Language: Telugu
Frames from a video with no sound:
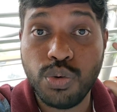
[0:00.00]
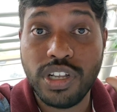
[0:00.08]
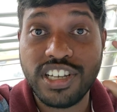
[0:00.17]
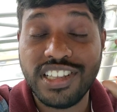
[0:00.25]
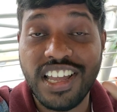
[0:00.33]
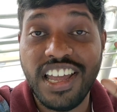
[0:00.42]

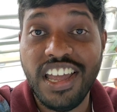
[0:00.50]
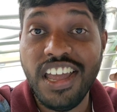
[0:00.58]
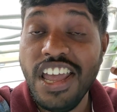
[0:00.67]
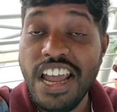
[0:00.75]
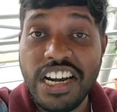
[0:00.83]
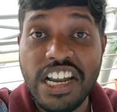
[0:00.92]
విజువల్స్ అయితే
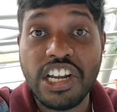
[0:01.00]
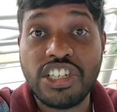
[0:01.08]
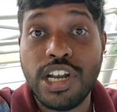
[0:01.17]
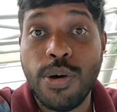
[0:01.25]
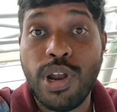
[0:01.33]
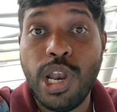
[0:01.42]

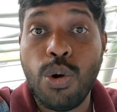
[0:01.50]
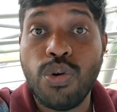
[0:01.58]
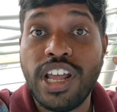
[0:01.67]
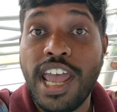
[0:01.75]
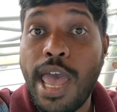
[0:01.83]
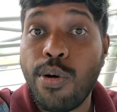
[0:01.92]
నెక్స్ట్ లెవెల్లో
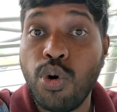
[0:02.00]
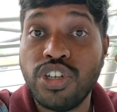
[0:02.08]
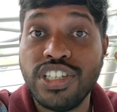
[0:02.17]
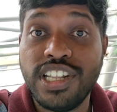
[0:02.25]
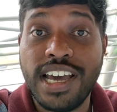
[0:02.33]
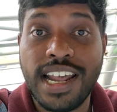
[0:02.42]
ఉంటాయి ఆ
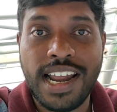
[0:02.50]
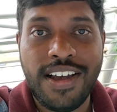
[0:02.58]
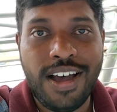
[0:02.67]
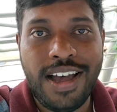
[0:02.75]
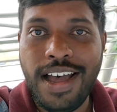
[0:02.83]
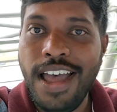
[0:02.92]
ఓషన్ దగ్గర
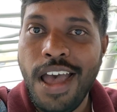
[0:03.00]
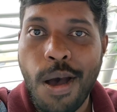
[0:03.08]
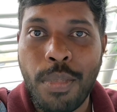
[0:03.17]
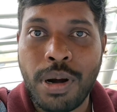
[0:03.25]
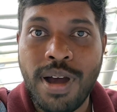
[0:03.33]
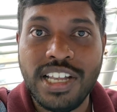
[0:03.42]

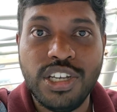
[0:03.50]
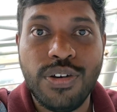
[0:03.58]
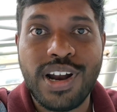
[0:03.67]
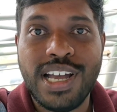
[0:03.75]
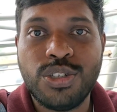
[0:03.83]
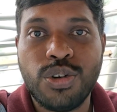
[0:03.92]
మనం ఆ
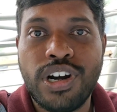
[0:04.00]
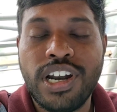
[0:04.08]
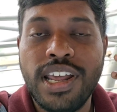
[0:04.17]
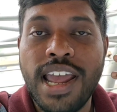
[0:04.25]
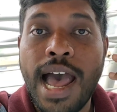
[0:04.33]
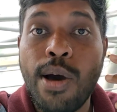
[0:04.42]

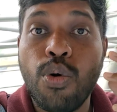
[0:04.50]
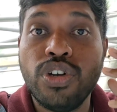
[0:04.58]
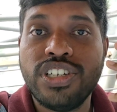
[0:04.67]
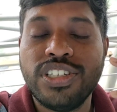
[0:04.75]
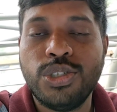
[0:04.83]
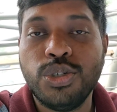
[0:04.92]
జీవరాశులన్నీ ఆ
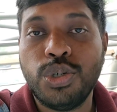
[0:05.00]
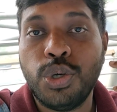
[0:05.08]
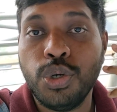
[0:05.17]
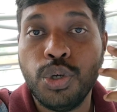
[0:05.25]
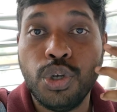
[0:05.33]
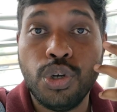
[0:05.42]
ఓషన్
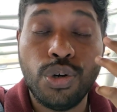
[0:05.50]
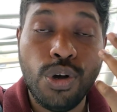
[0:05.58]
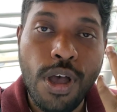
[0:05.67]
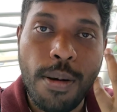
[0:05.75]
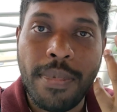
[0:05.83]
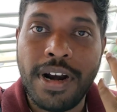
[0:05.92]
చుట్టూ
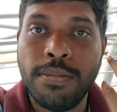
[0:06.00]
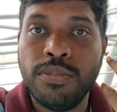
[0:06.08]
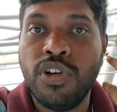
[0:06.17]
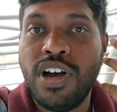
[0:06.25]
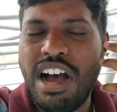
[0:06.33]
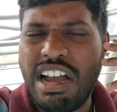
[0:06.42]
మనం
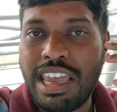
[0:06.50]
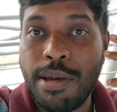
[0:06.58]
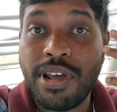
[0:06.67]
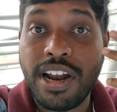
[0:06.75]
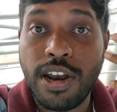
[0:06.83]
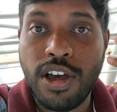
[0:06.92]
ఆ
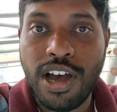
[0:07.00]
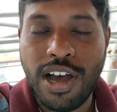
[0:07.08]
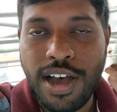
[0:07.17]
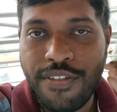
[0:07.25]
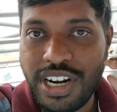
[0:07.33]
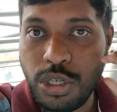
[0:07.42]
కెమెరాలో
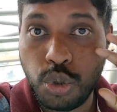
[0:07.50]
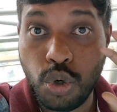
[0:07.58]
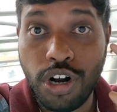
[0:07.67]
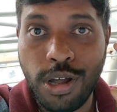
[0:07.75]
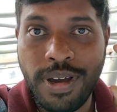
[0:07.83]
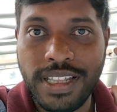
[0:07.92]
అవన్నీ
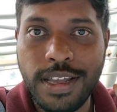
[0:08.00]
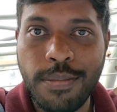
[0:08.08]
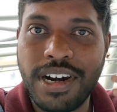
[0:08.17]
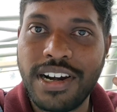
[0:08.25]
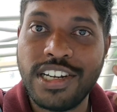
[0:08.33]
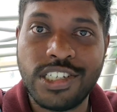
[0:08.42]
చూడడం అయితే
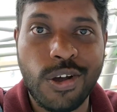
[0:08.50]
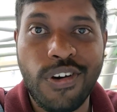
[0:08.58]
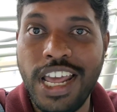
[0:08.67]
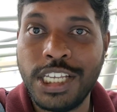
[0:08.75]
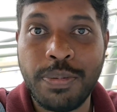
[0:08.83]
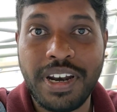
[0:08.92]
మనకు నెక్స్ట్
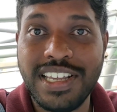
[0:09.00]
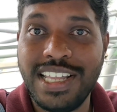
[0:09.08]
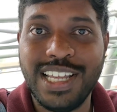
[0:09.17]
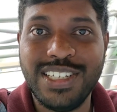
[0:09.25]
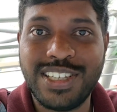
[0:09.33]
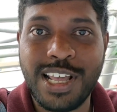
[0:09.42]
లెవెల్ ఎక్స్పీరియన్స్
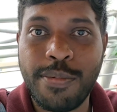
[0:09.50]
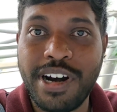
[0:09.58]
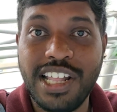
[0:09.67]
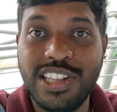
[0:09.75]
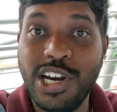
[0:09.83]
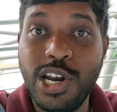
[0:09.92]
అయితే ఇస్తుంది
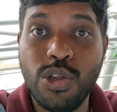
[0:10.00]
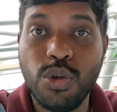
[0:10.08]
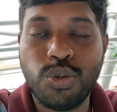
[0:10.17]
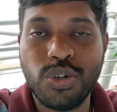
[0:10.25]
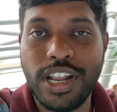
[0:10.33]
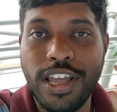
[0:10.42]
అనమాట త్రీలో
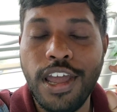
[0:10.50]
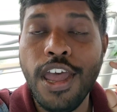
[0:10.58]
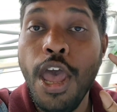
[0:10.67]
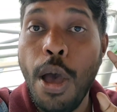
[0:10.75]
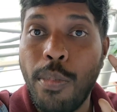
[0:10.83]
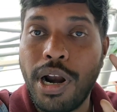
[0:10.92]
చూస్తుంటే
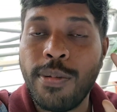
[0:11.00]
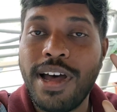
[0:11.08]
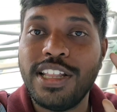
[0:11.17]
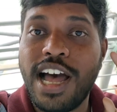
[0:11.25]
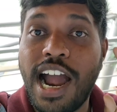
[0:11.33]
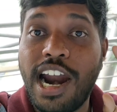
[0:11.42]
మనం
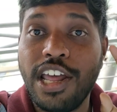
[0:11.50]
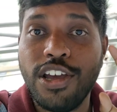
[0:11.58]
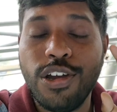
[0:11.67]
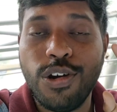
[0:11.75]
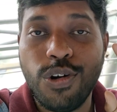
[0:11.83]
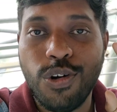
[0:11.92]
అక్కడే